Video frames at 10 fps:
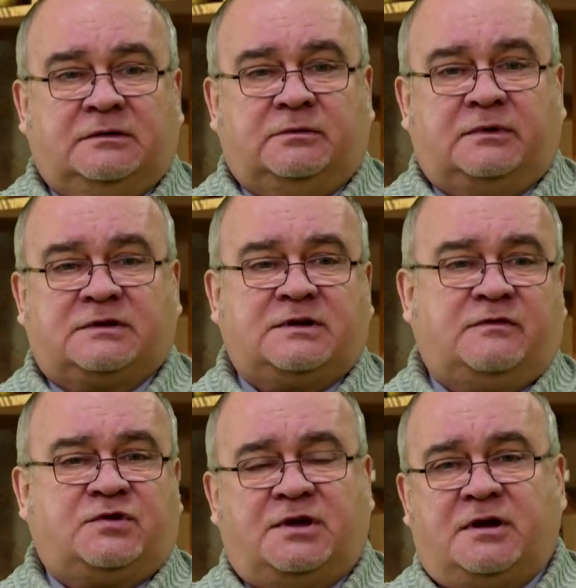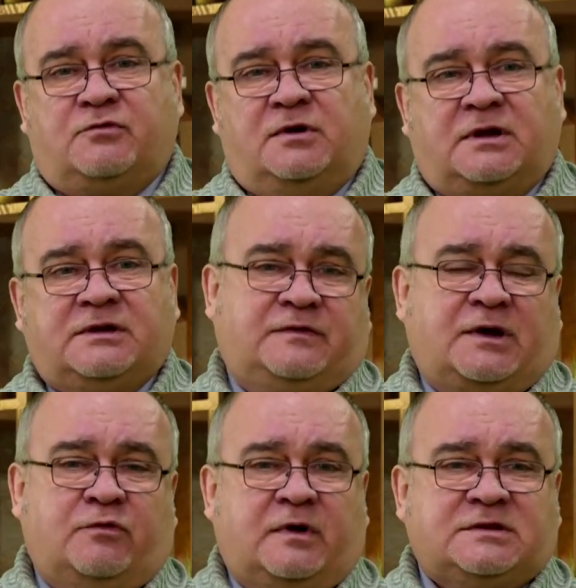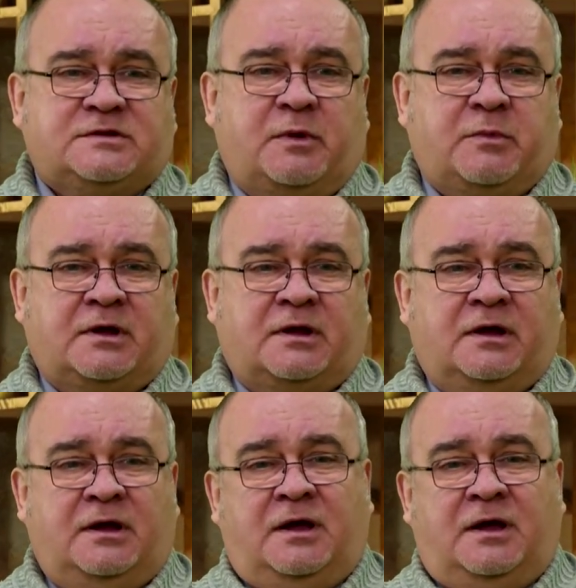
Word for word: При разряде 4 вольта она с второго раза запоминала.